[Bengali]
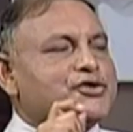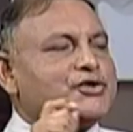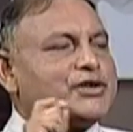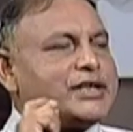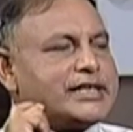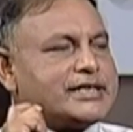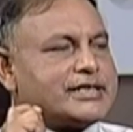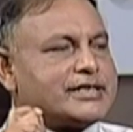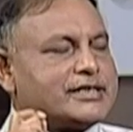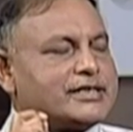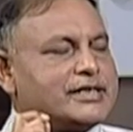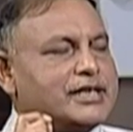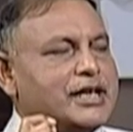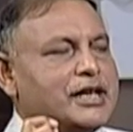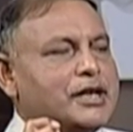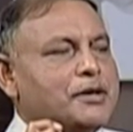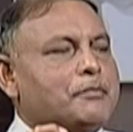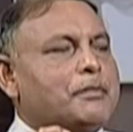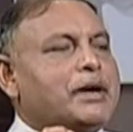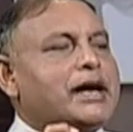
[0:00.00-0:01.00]
স্ট্রেস
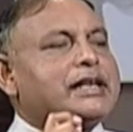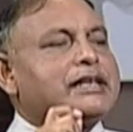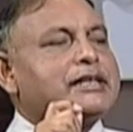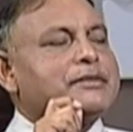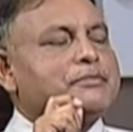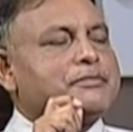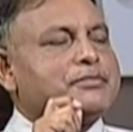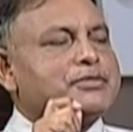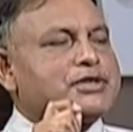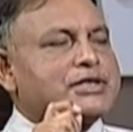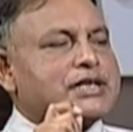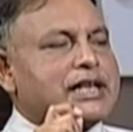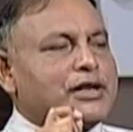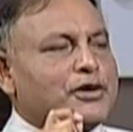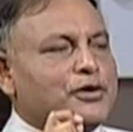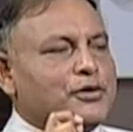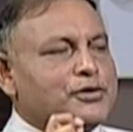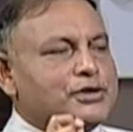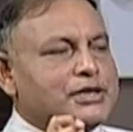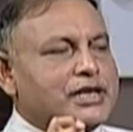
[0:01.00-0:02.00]
বা একটি
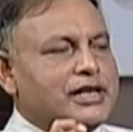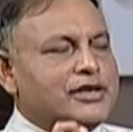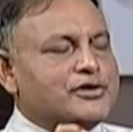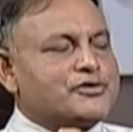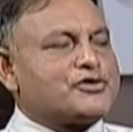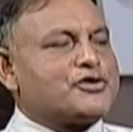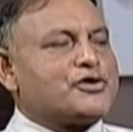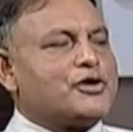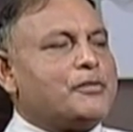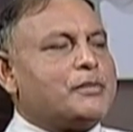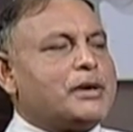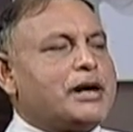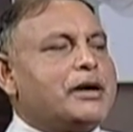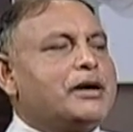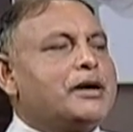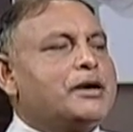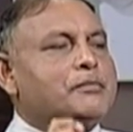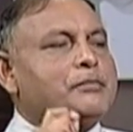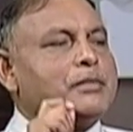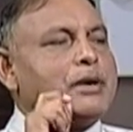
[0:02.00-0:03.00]
সাইকোলজিক্যাল ট্রমা
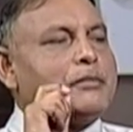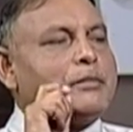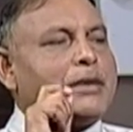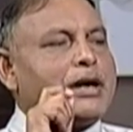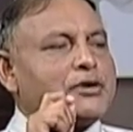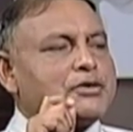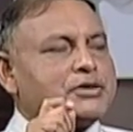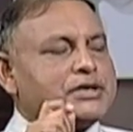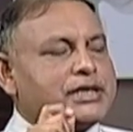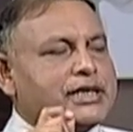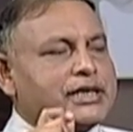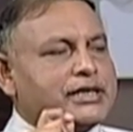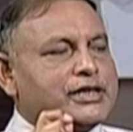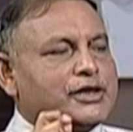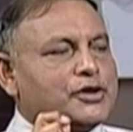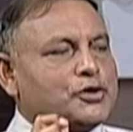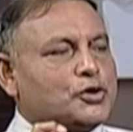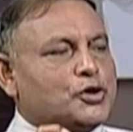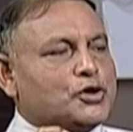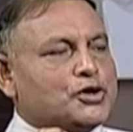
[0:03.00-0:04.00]
বা মানসিক একটি
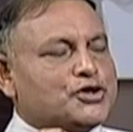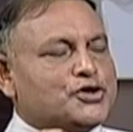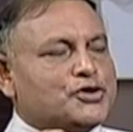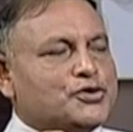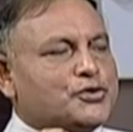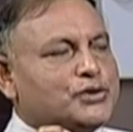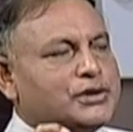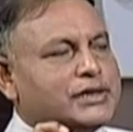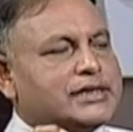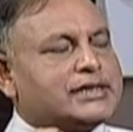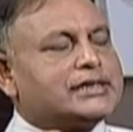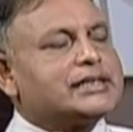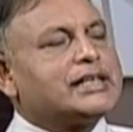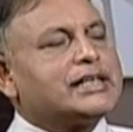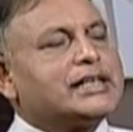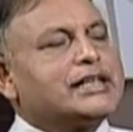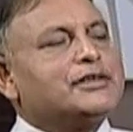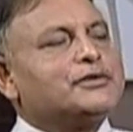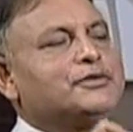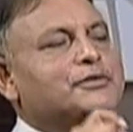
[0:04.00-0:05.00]
কষ্ট থেকে তার
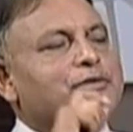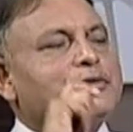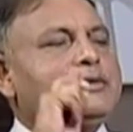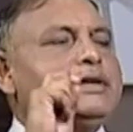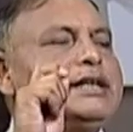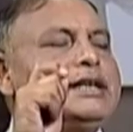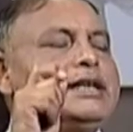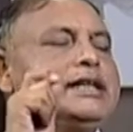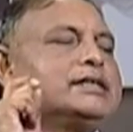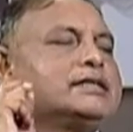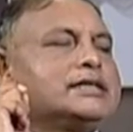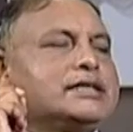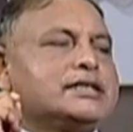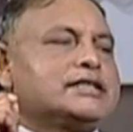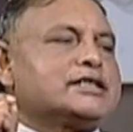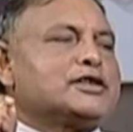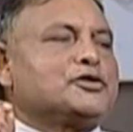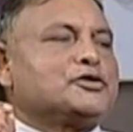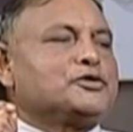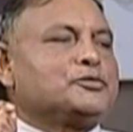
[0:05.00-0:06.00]
কিন্তু এই
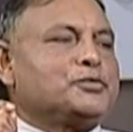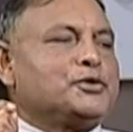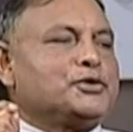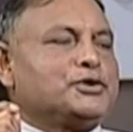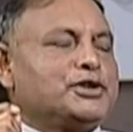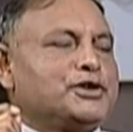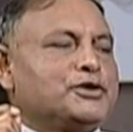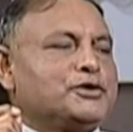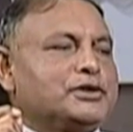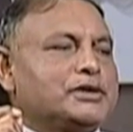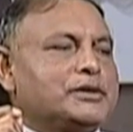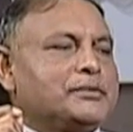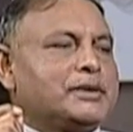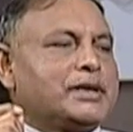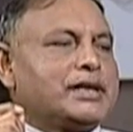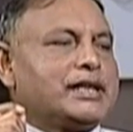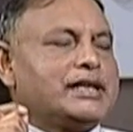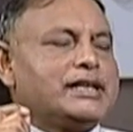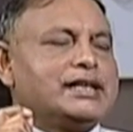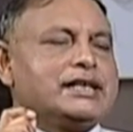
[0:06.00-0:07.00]
জিনিসটার উৎপত্তি হতে
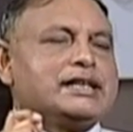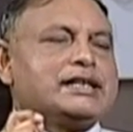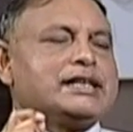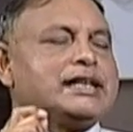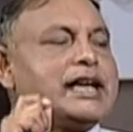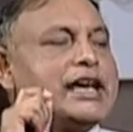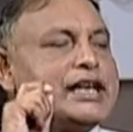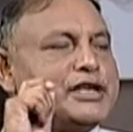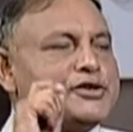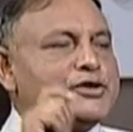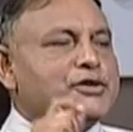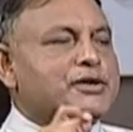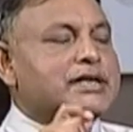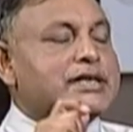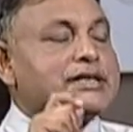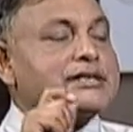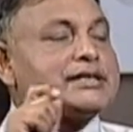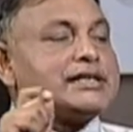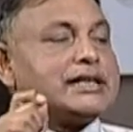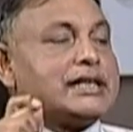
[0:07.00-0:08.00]
পারে এই জন্য
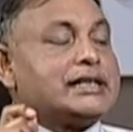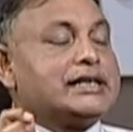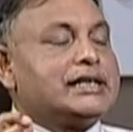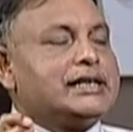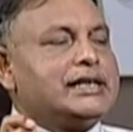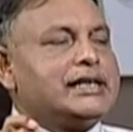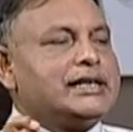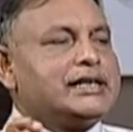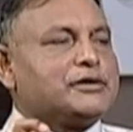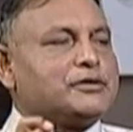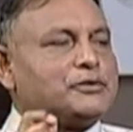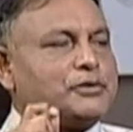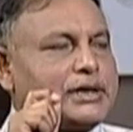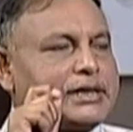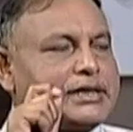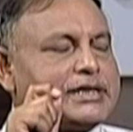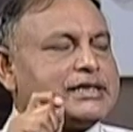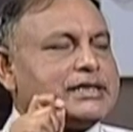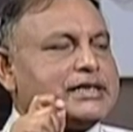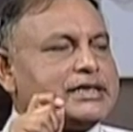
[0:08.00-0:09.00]
এটা সাডেনলি কোনো
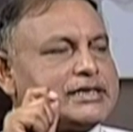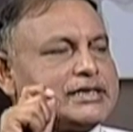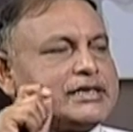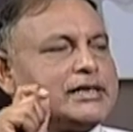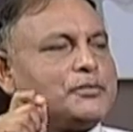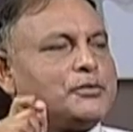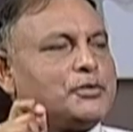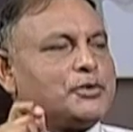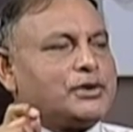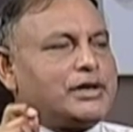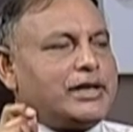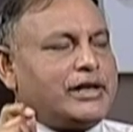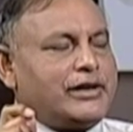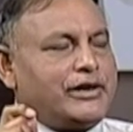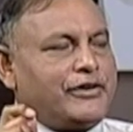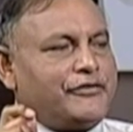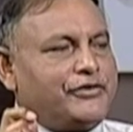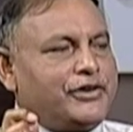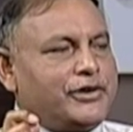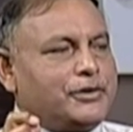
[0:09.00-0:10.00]
একটা জিনিস তার মধ্যে
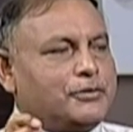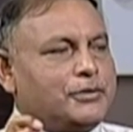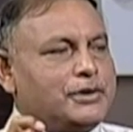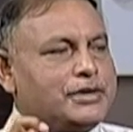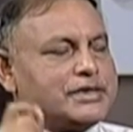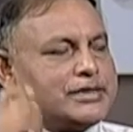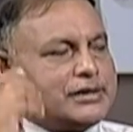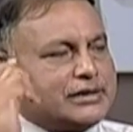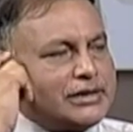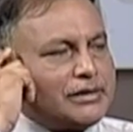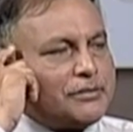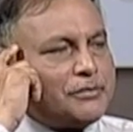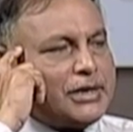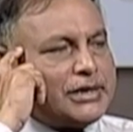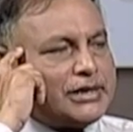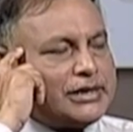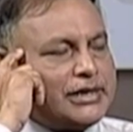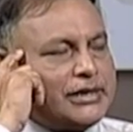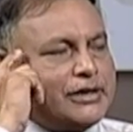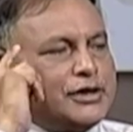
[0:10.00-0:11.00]
এফেক্ট করেছে তার
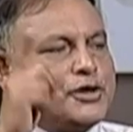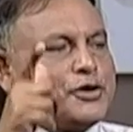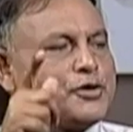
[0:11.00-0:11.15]
মাথায়